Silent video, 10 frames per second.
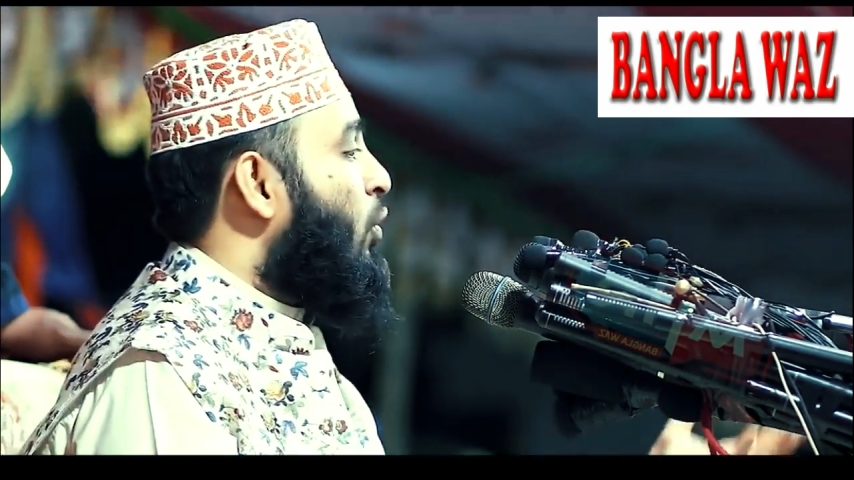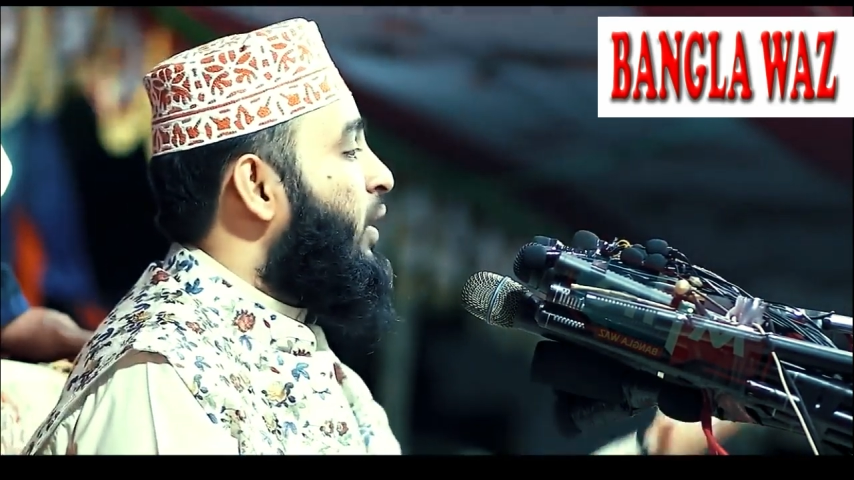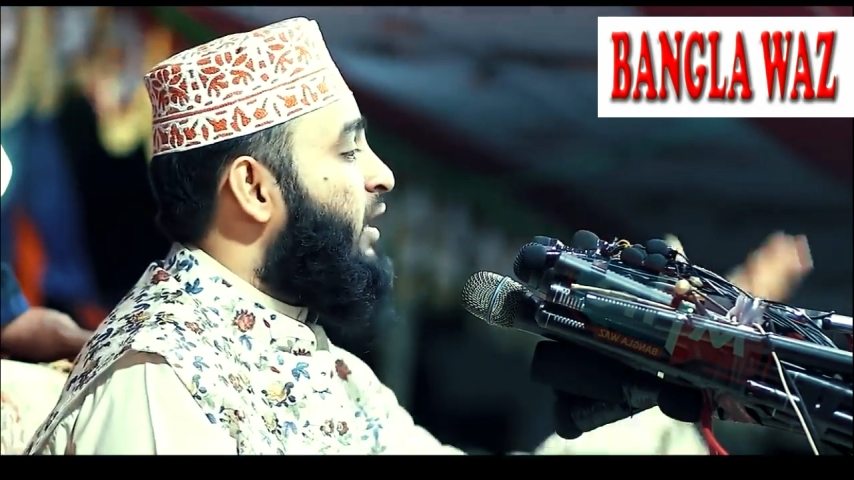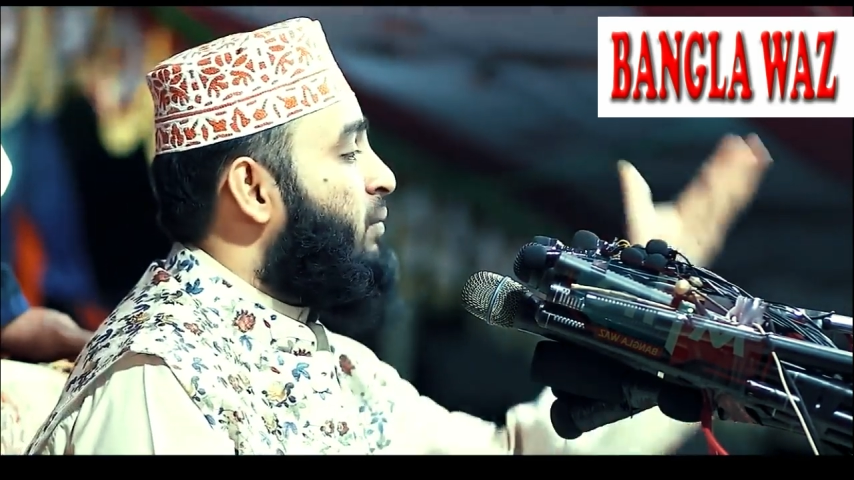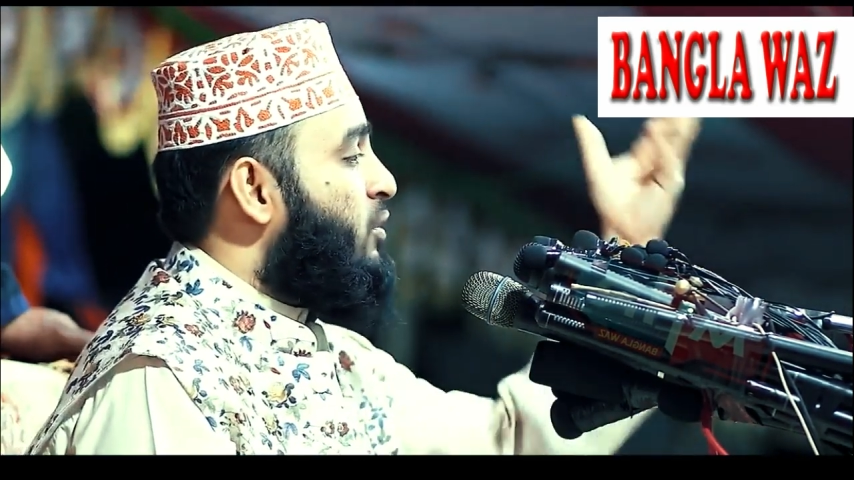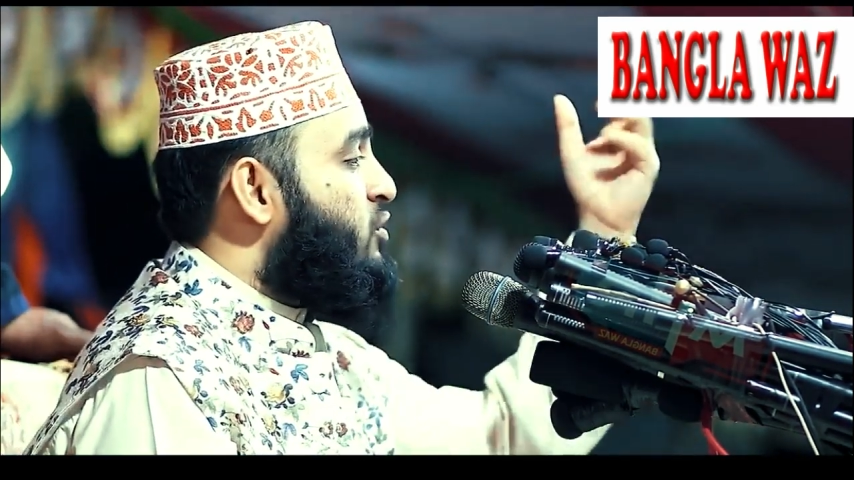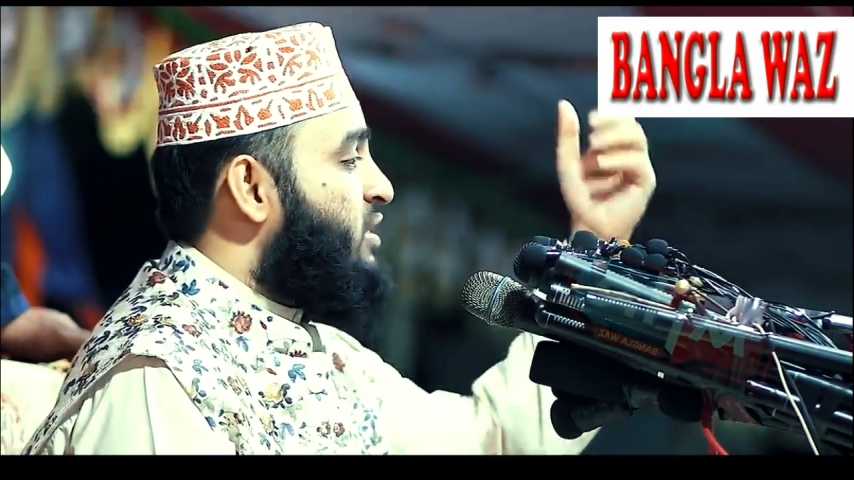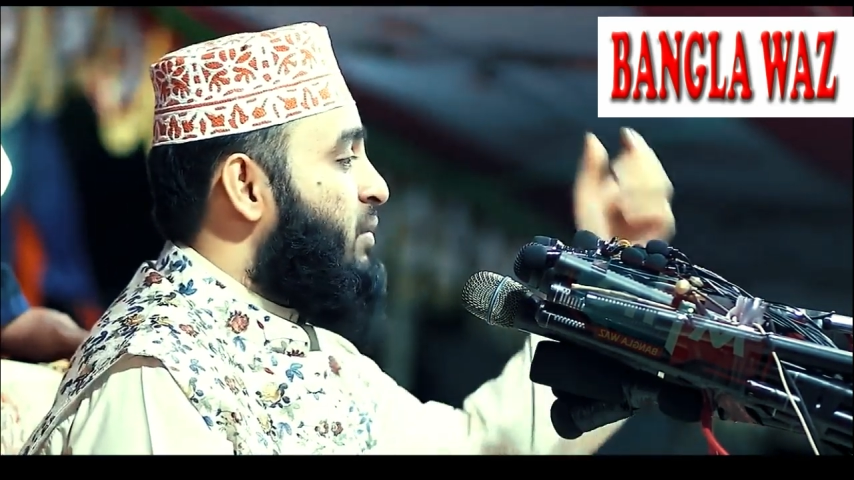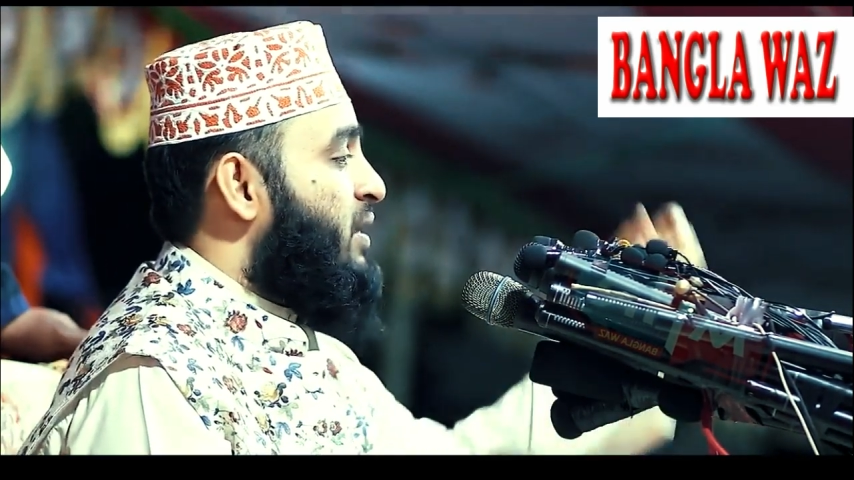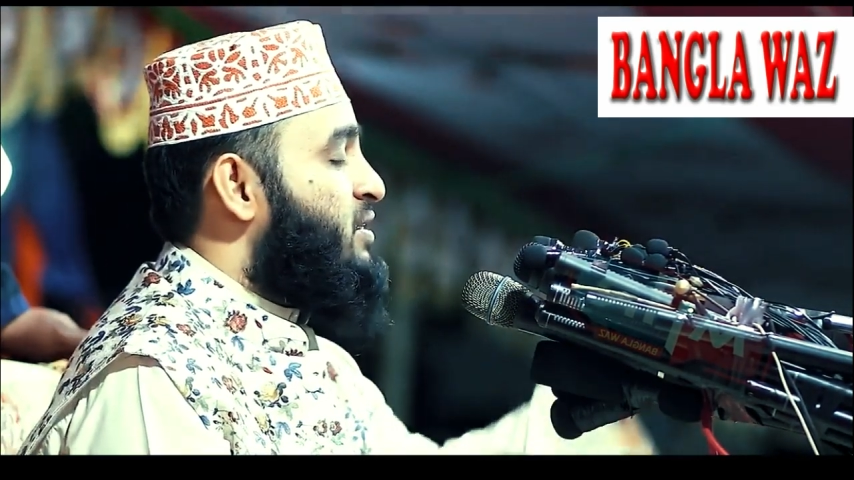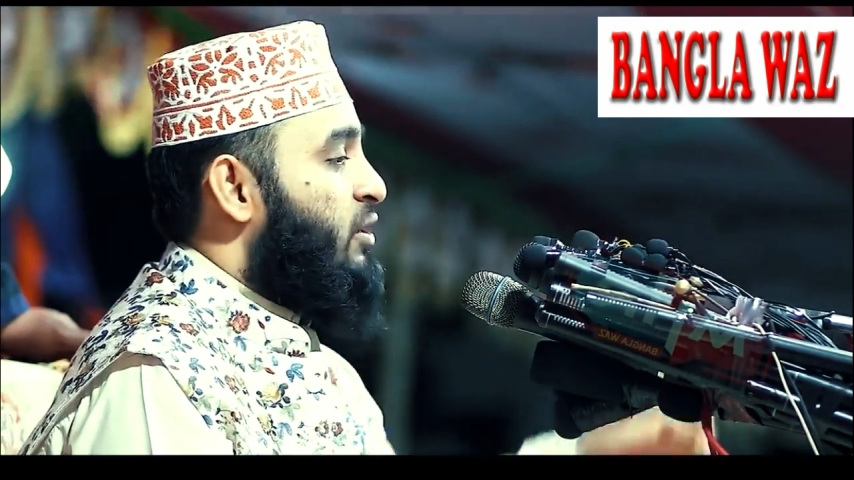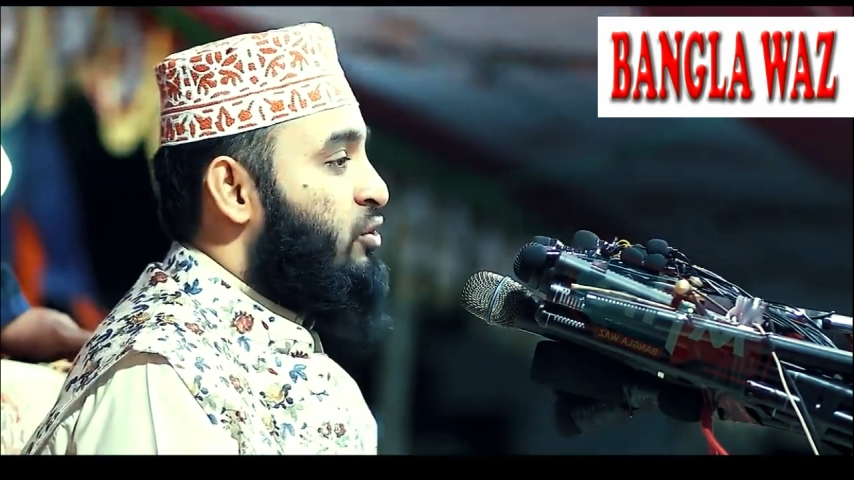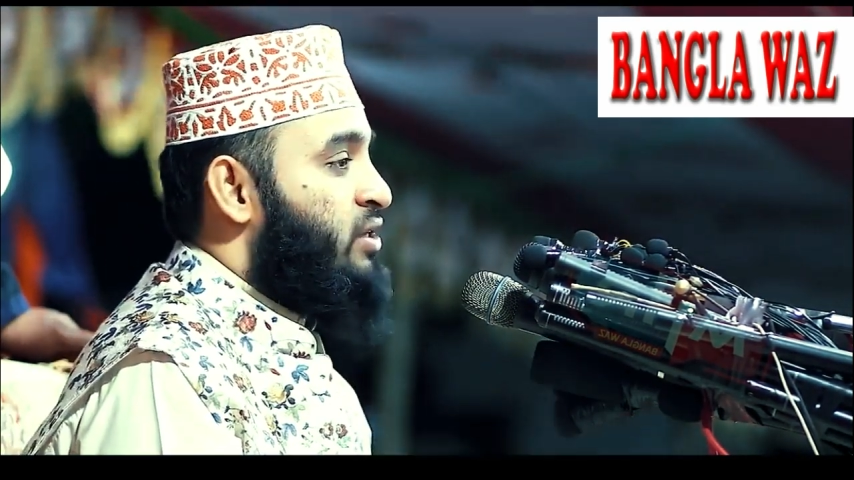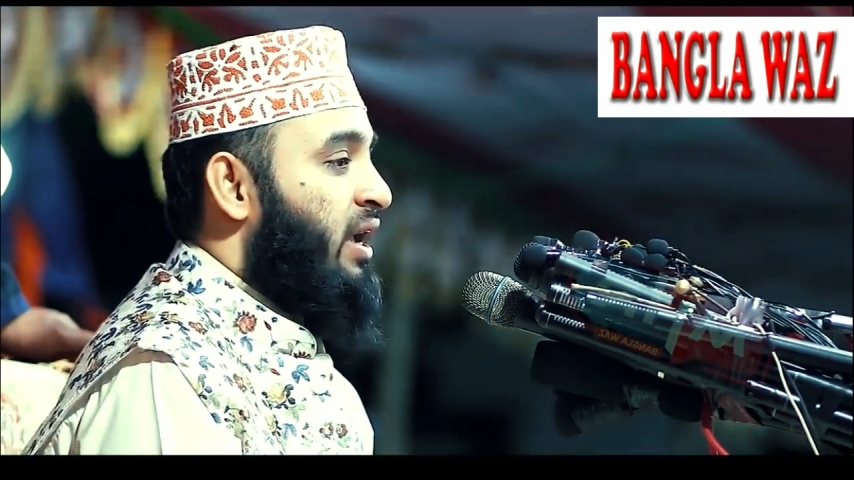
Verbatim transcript: থেকে অনেক মানুষকে বাঁচানো